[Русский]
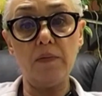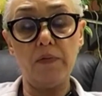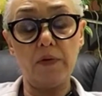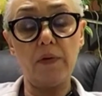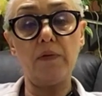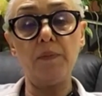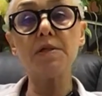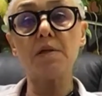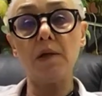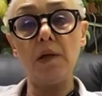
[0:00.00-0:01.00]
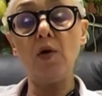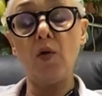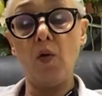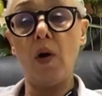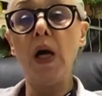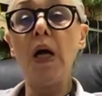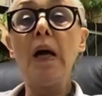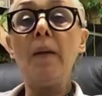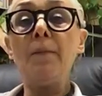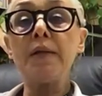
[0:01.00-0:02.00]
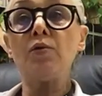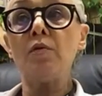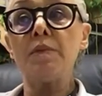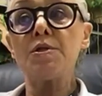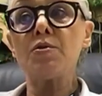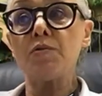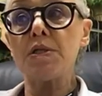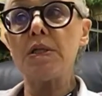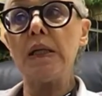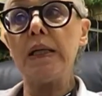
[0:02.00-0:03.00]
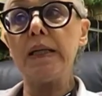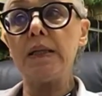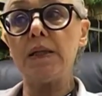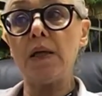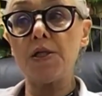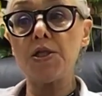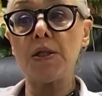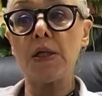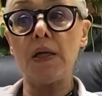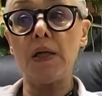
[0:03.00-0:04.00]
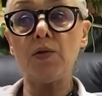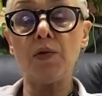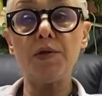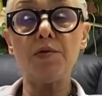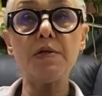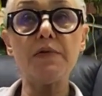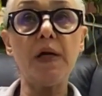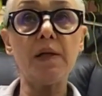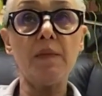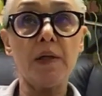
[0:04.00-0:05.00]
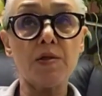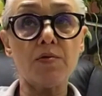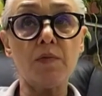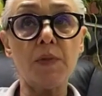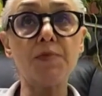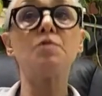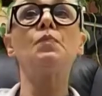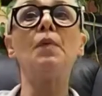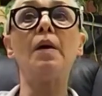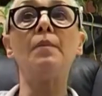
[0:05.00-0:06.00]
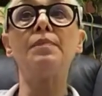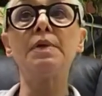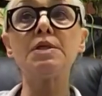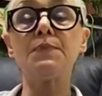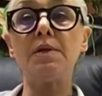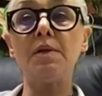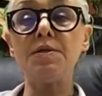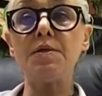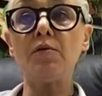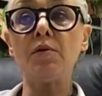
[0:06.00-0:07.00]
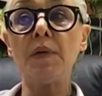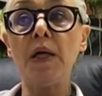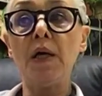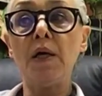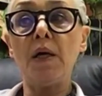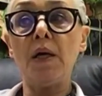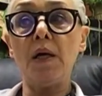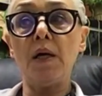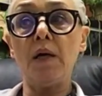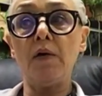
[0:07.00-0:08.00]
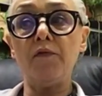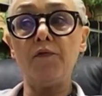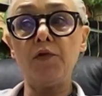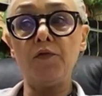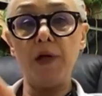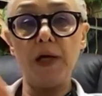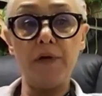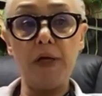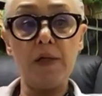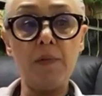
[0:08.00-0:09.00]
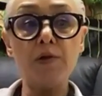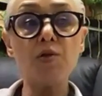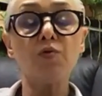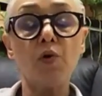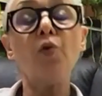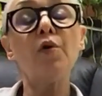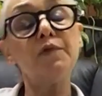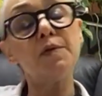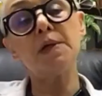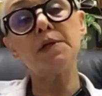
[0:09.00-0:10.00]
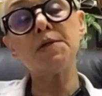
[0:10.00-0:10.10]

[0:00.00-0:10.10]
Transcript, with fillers: сказать, быстро и легко. Потом мы создали этаж, на который, то есть в реанимацию мы госпитализируем а, вот в, ре, в реанимацию COVID. Мы